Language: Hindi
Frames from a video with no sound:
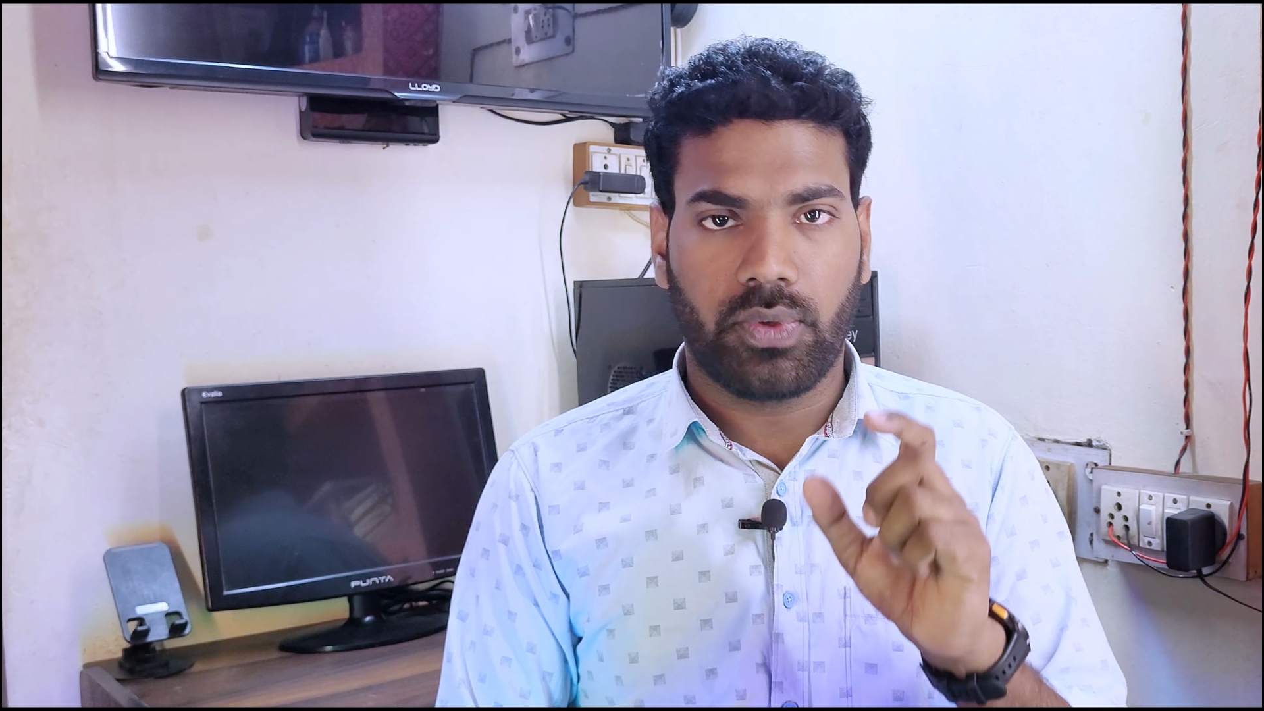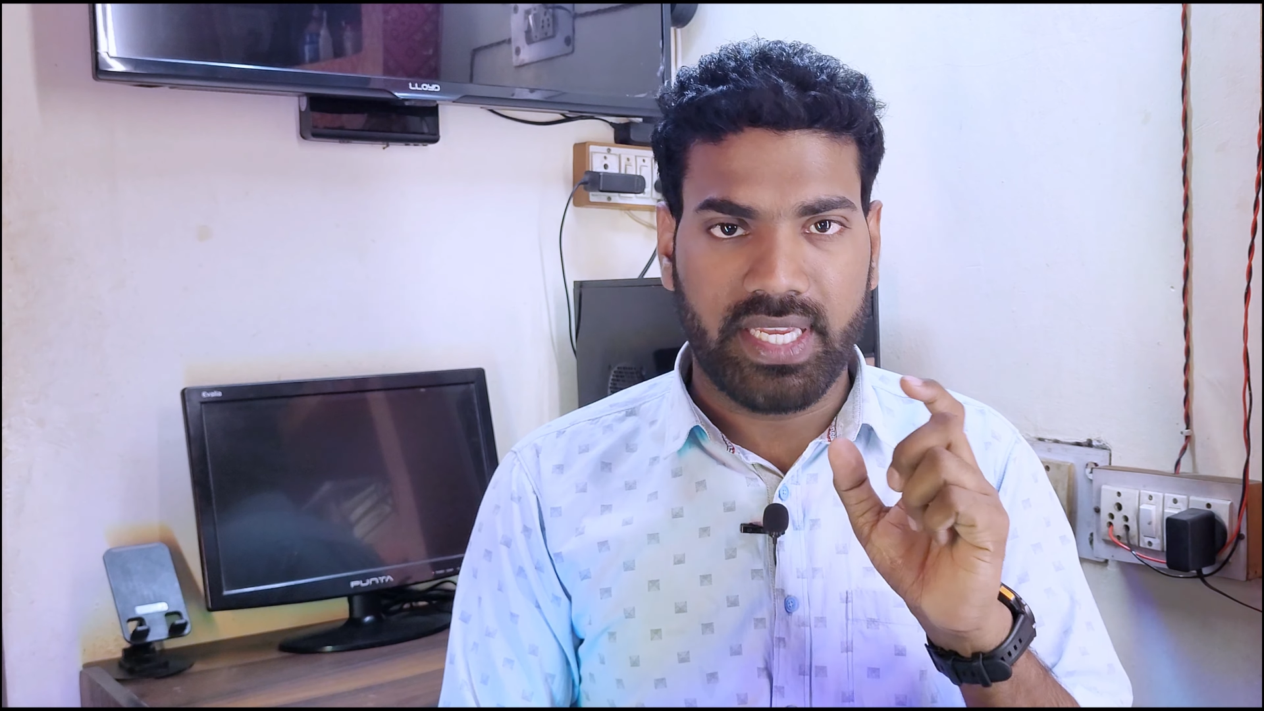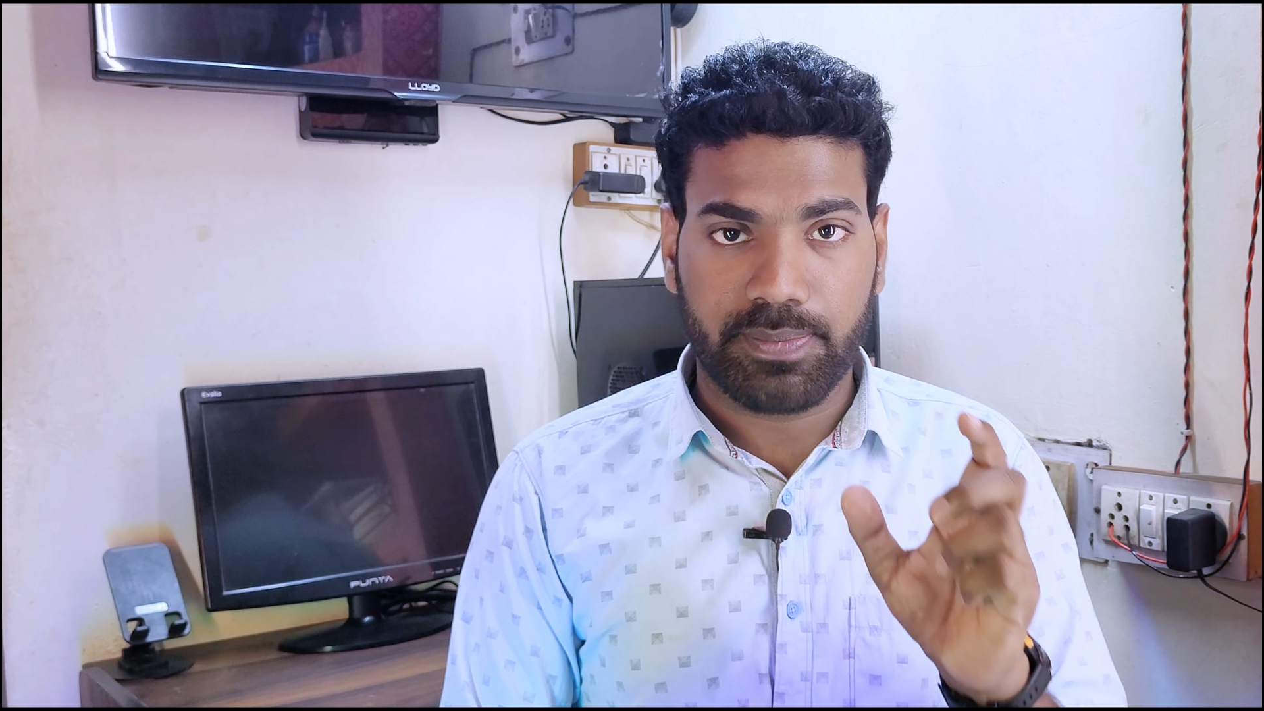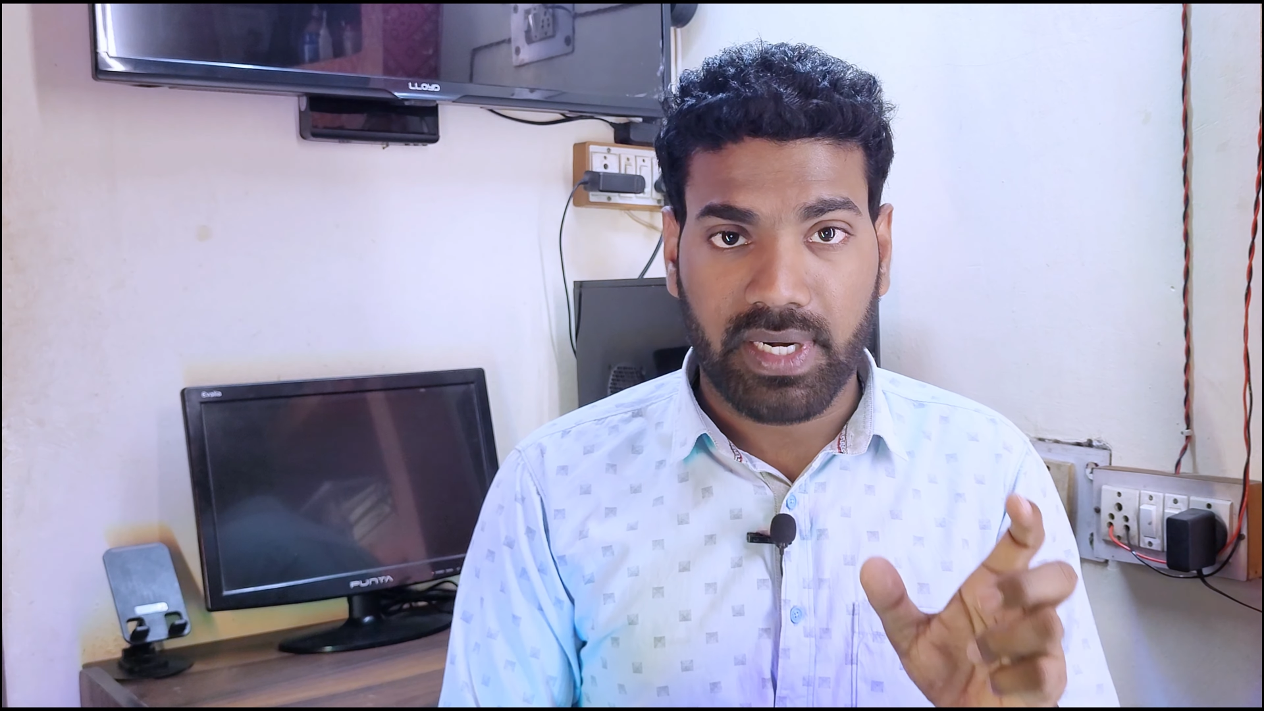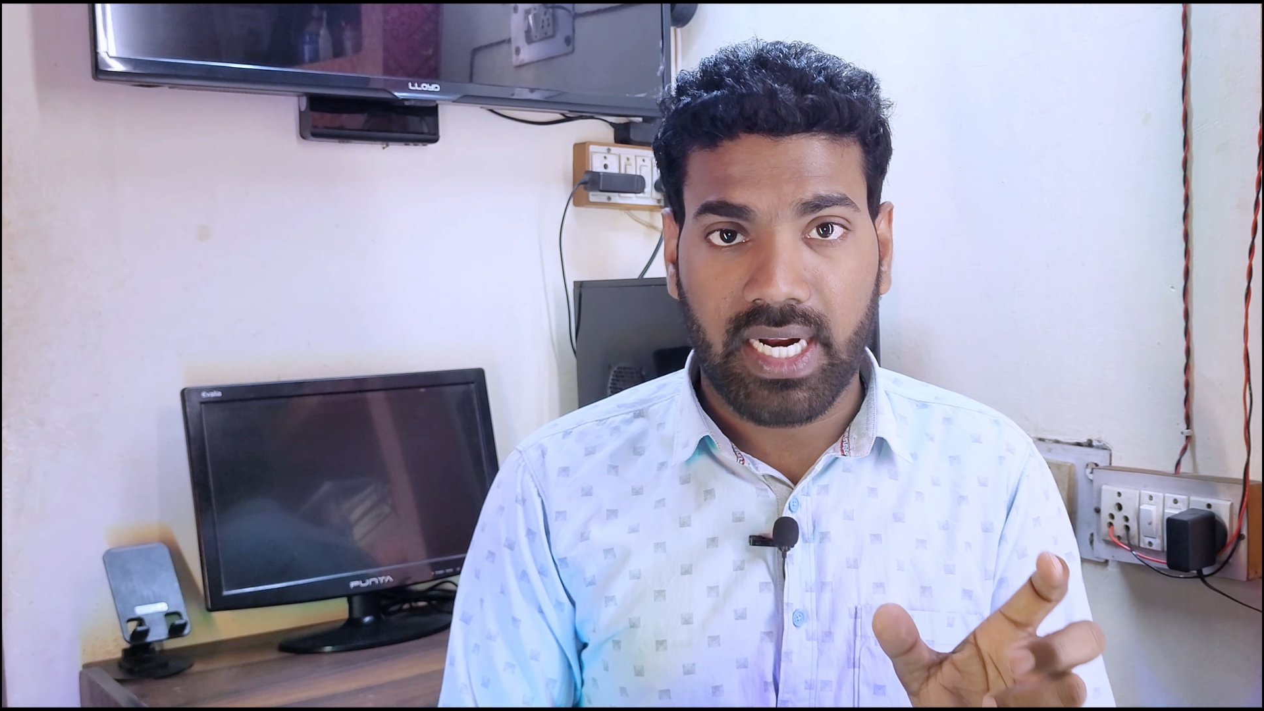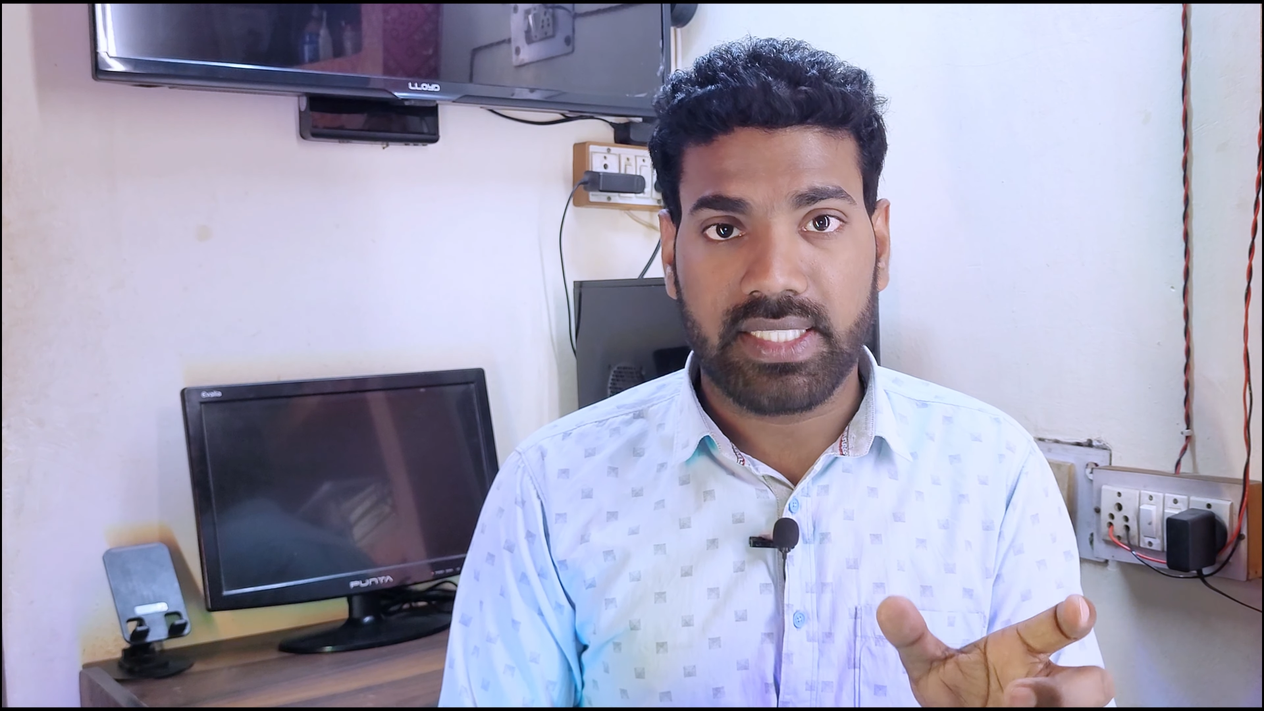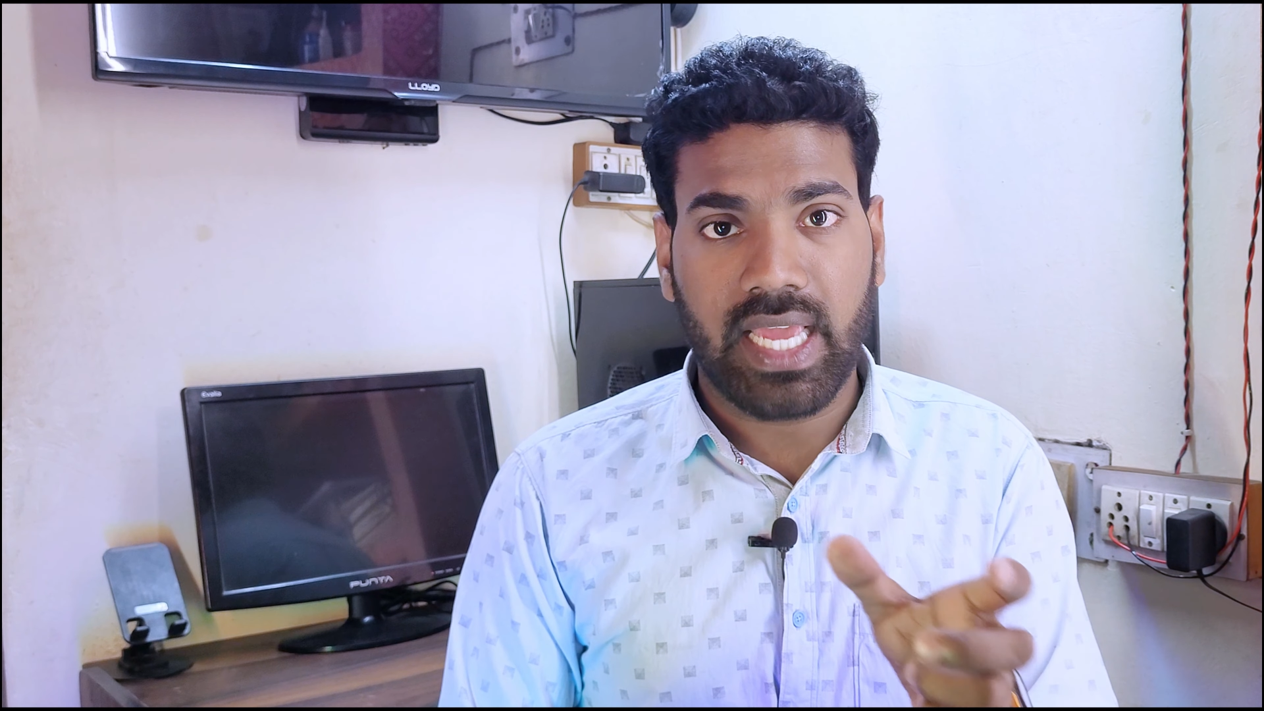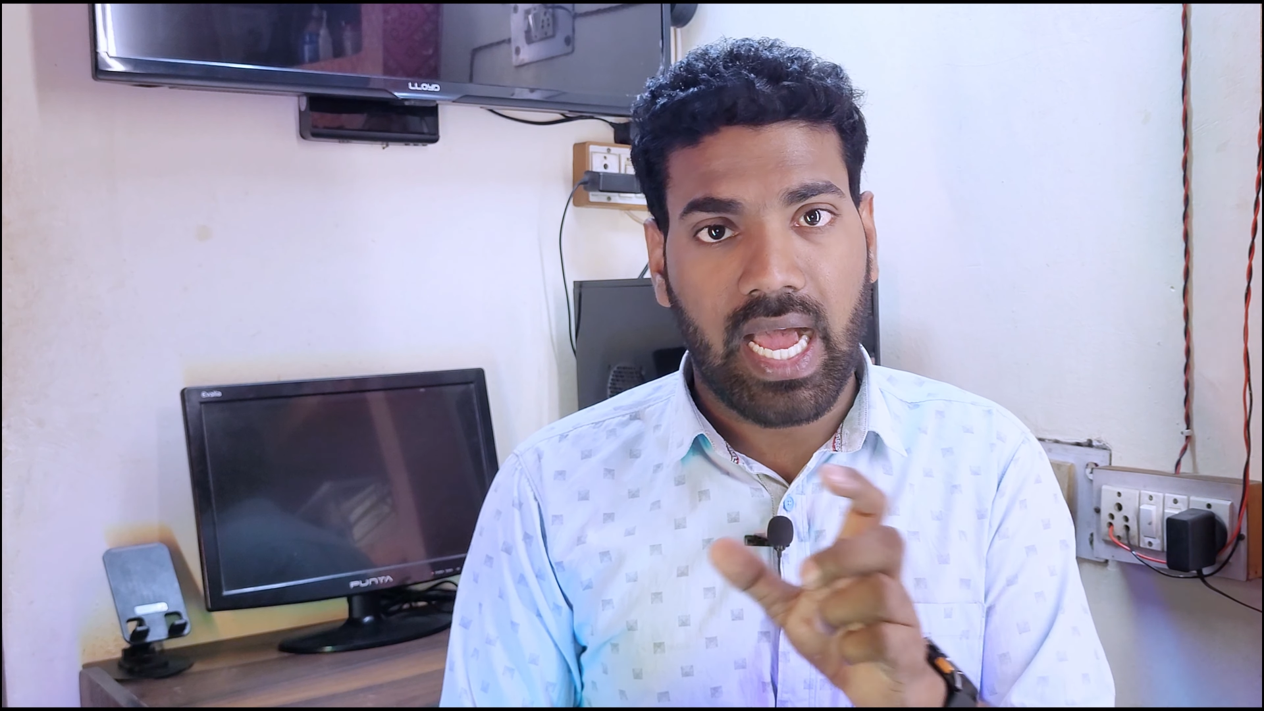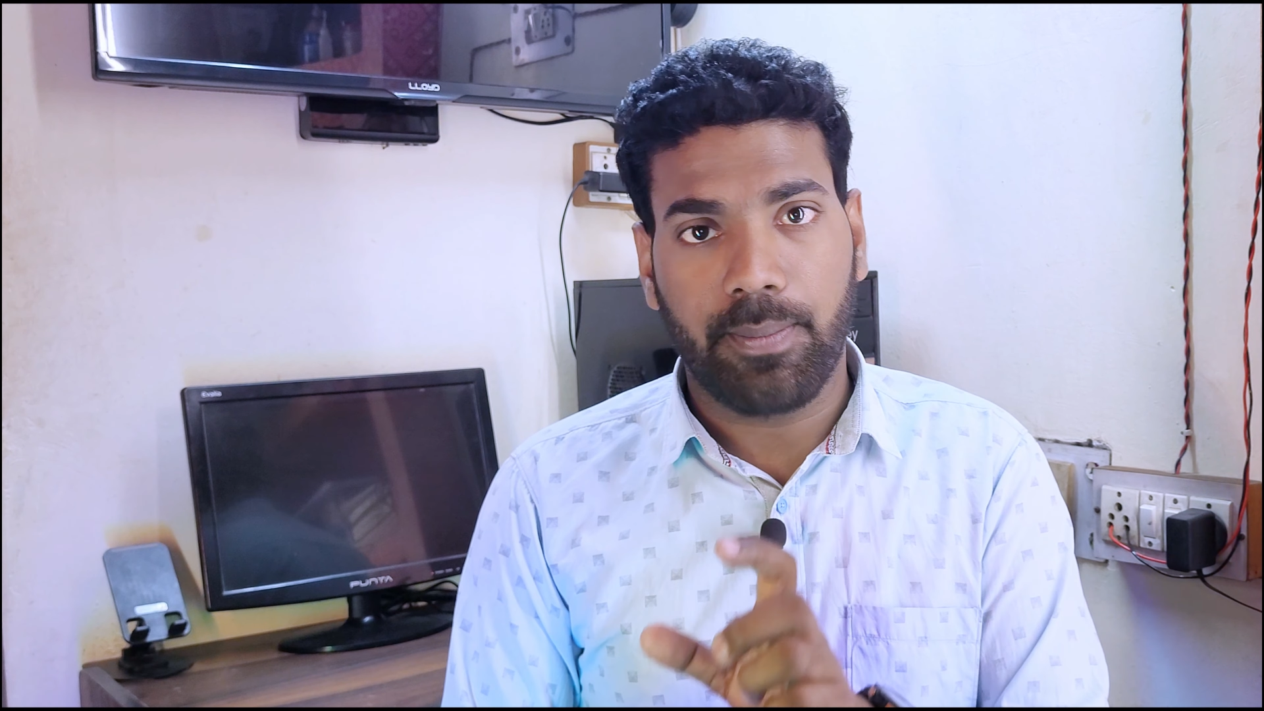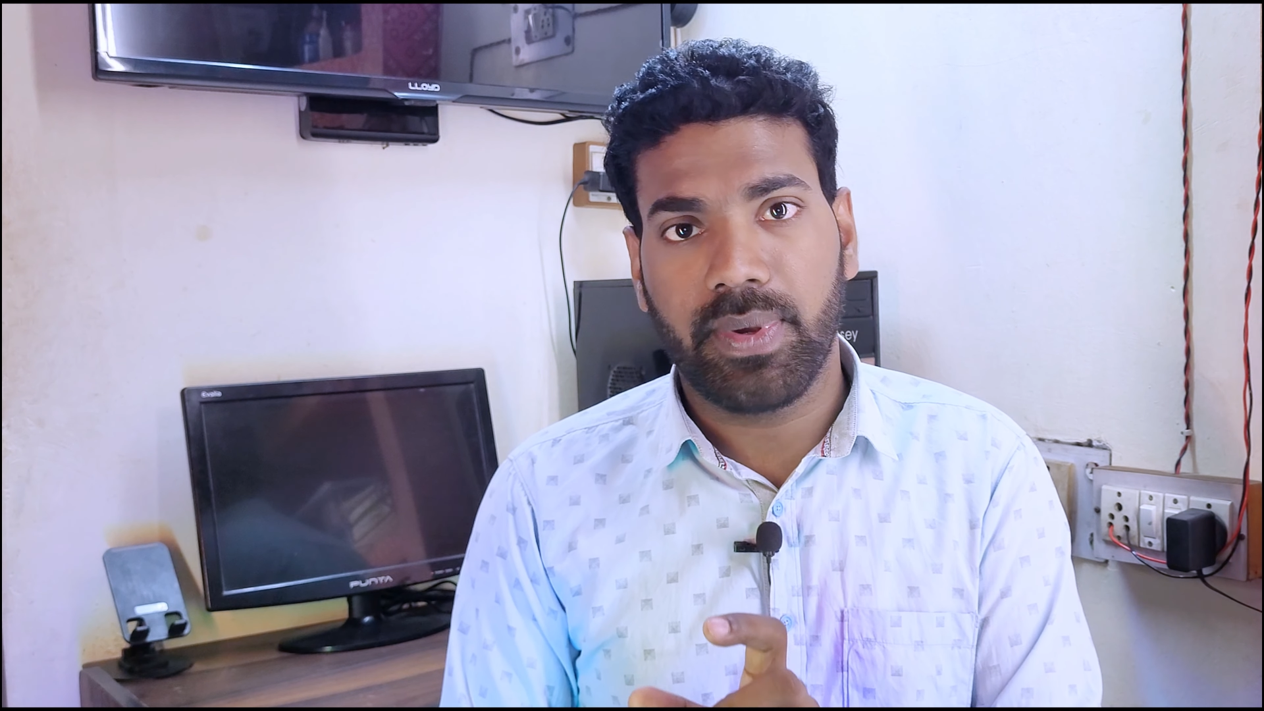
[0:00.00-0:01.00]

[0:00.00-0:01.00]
तो इस प्रकार से आप